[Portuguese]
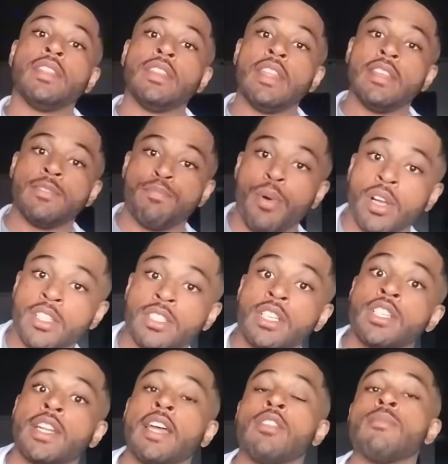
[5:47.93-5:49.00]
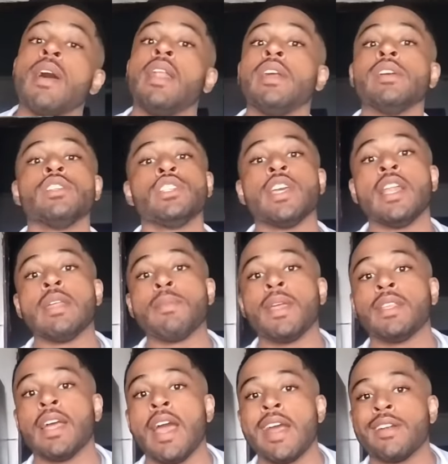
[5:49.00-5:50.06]
pode ter gerado uma alergia
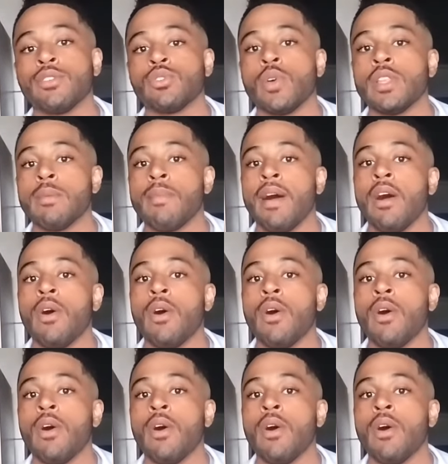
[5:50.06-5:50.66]
alimentar no seu animal.